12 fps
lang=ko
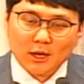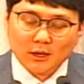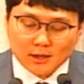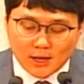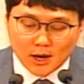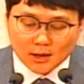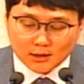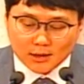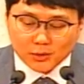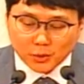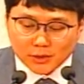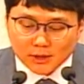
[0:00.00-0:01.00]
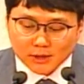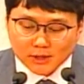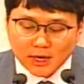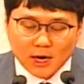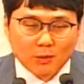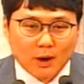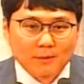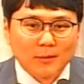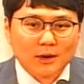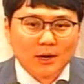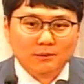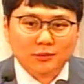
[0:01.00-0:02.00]
그냥 그 존재 자체가
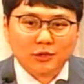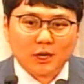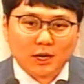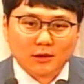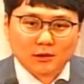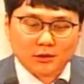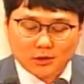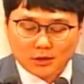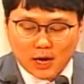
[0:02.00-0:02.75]
완벽한 분이라는 것을